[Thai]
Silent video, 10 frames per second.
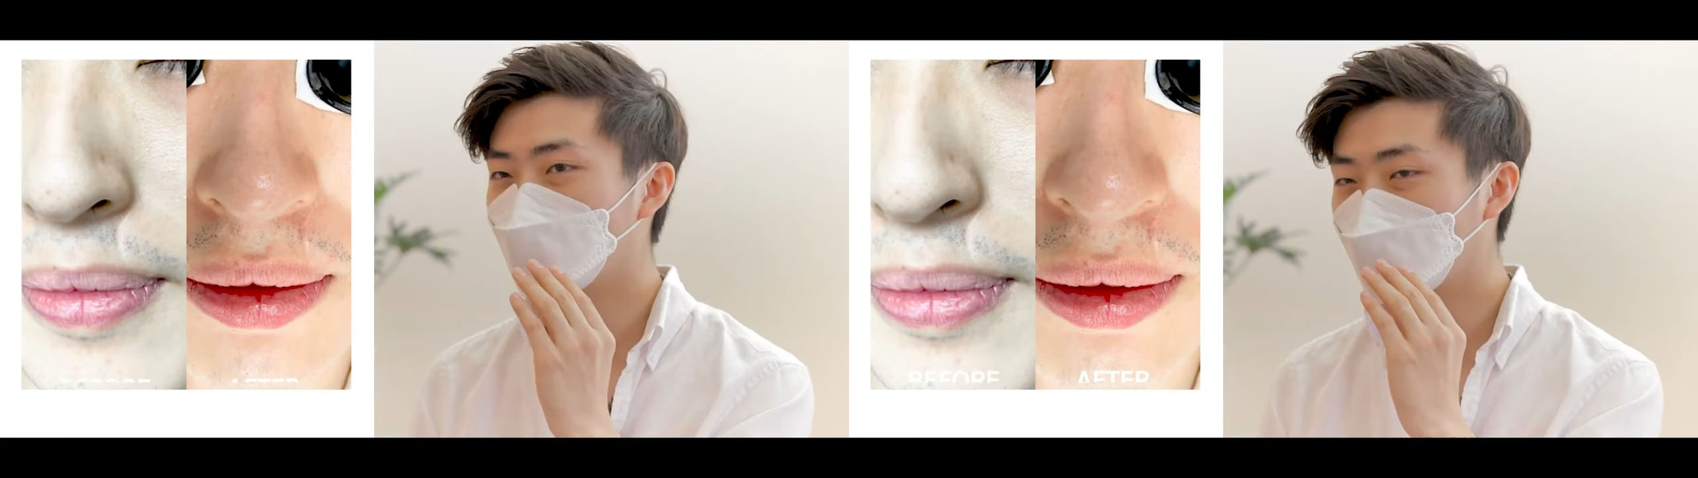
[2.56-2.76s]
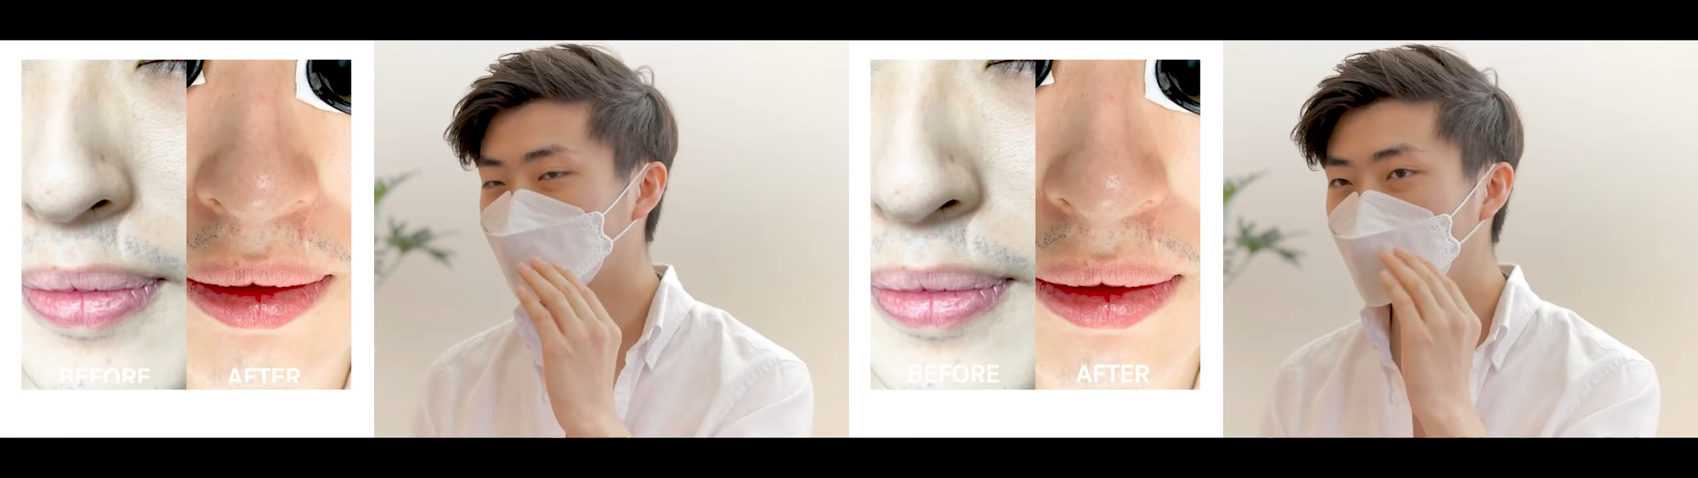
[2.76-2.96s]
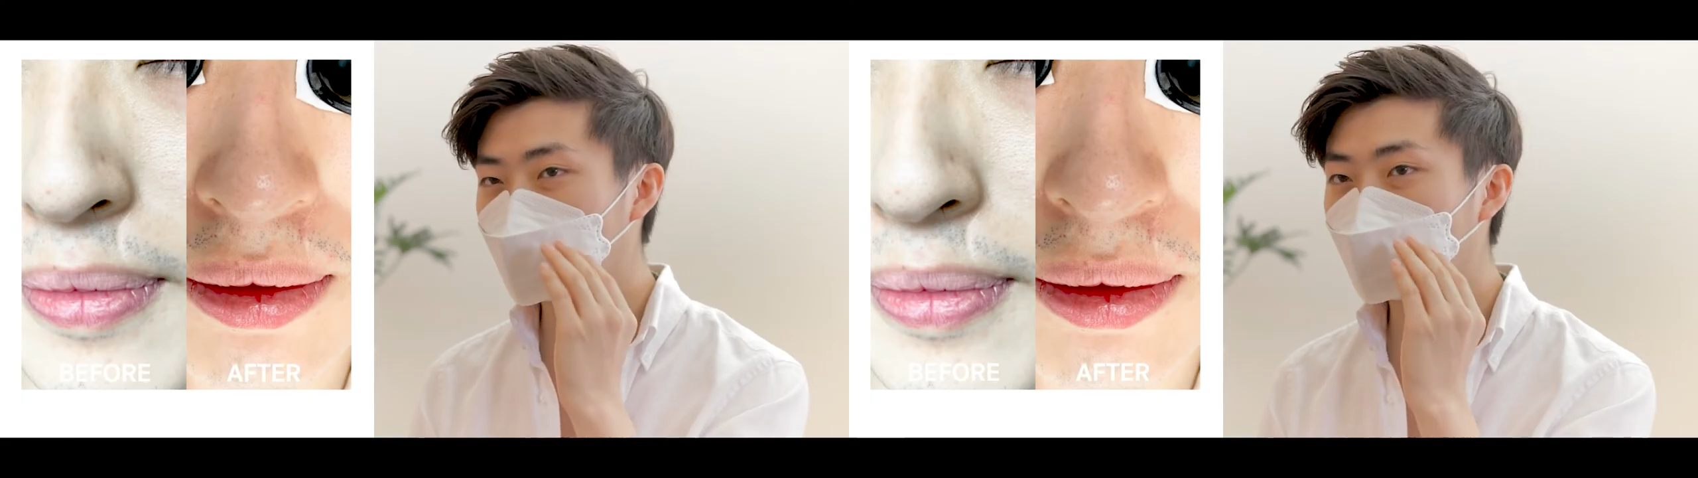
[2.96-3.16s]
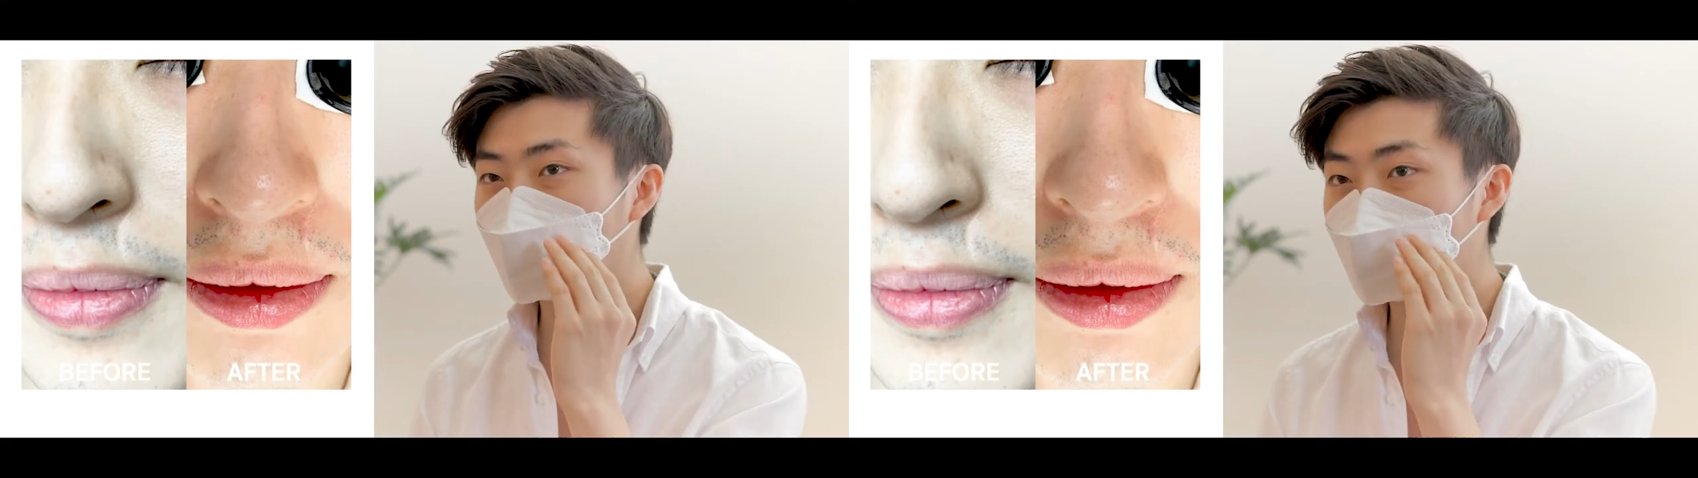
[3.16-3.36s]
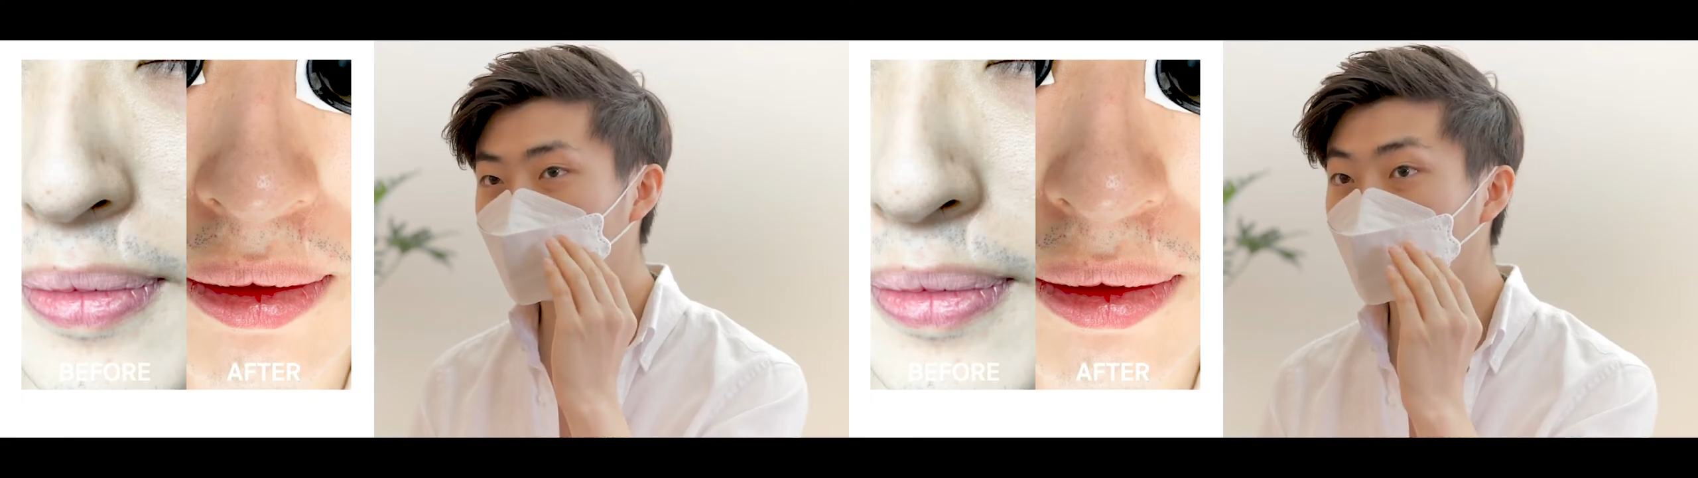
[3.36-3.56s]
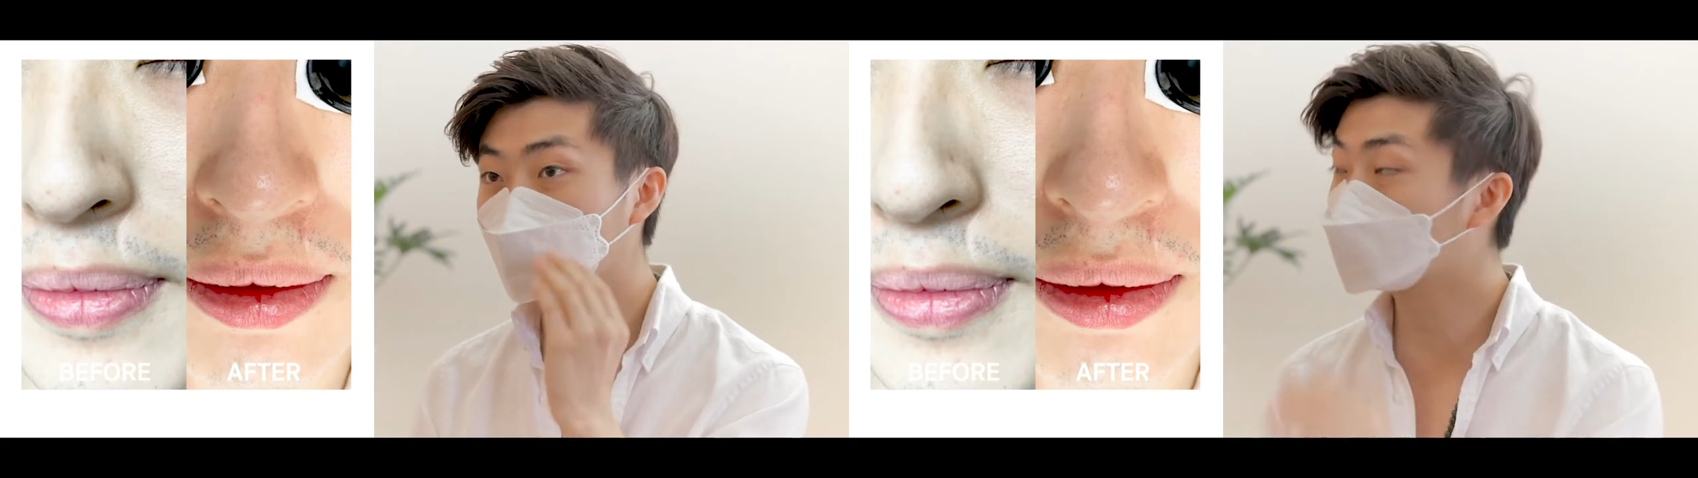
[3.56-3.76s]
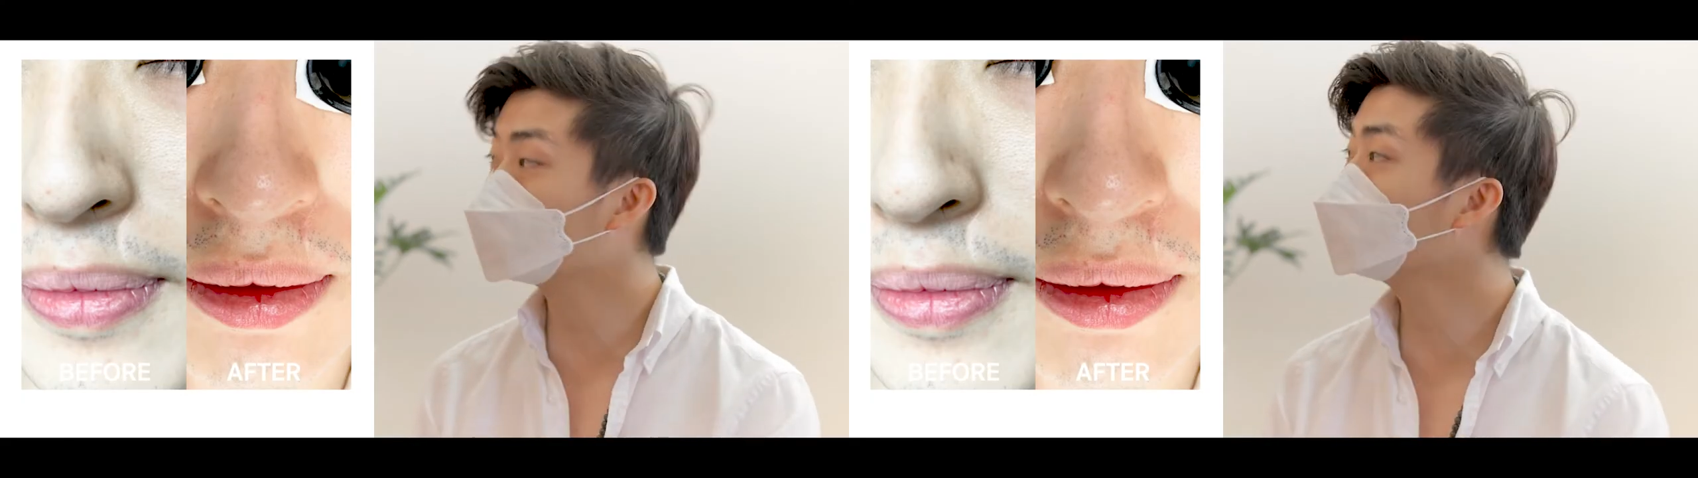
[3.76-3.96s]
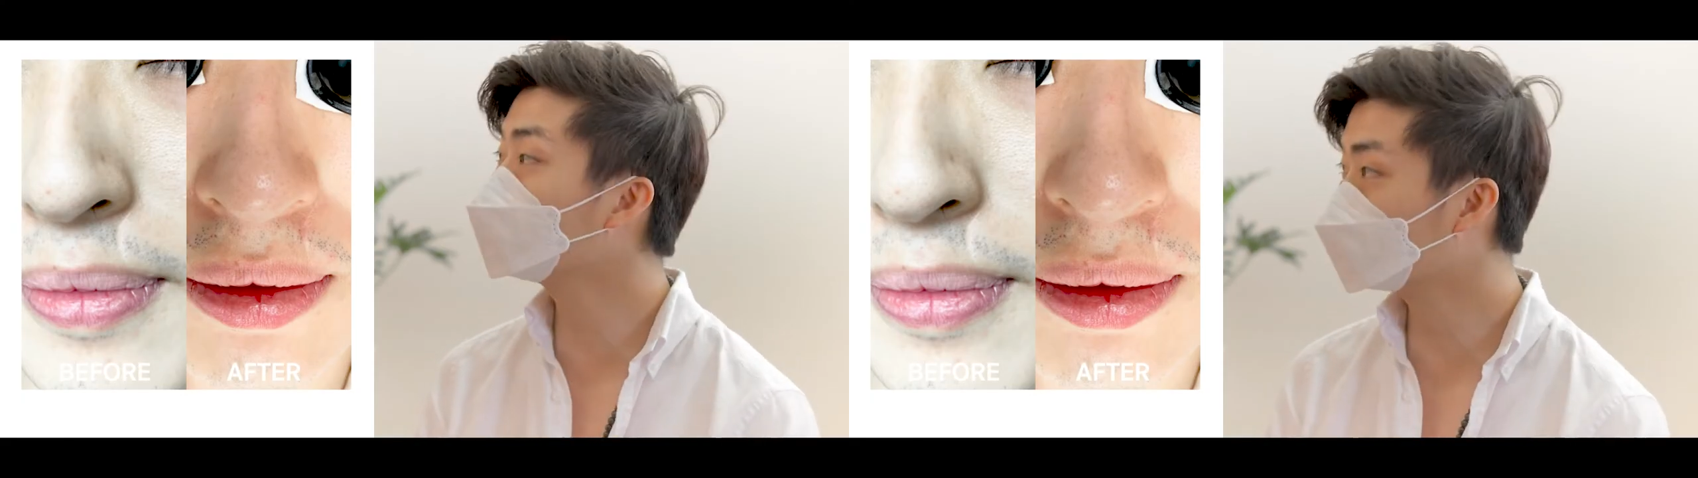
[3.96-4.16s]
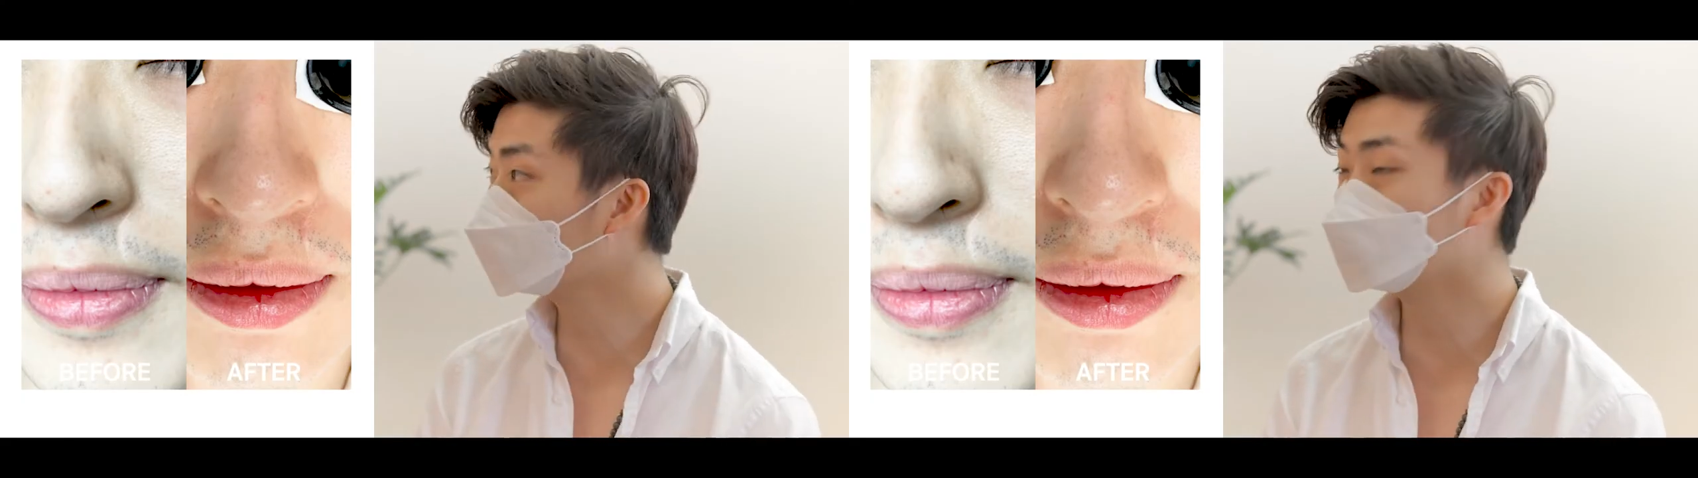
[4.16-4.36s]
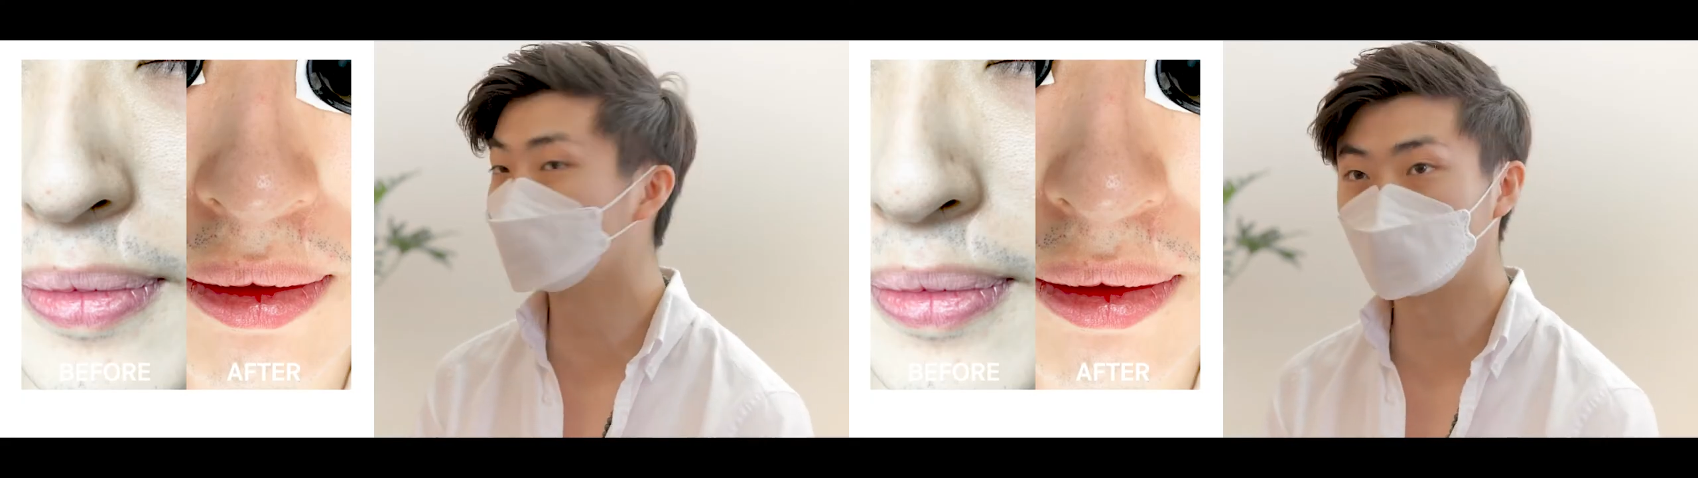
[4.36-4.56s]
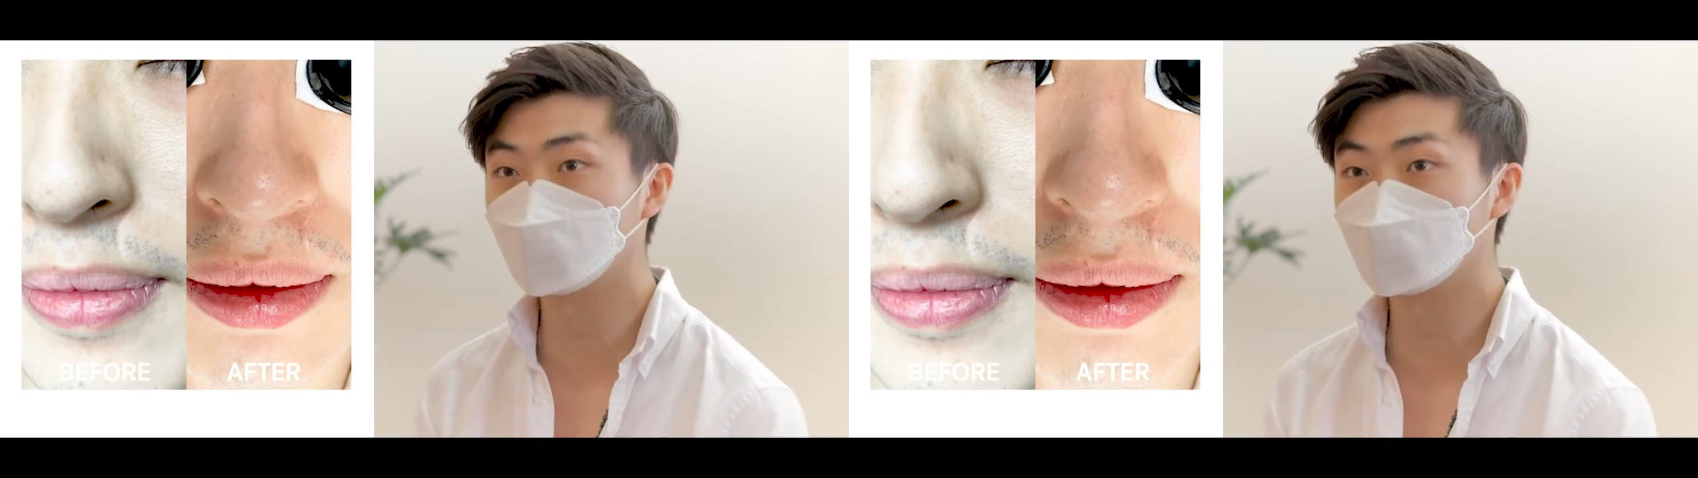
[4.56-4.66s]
ลองรักษาครั้งแรกไปเฮ้ยก็ตื้นขึ้น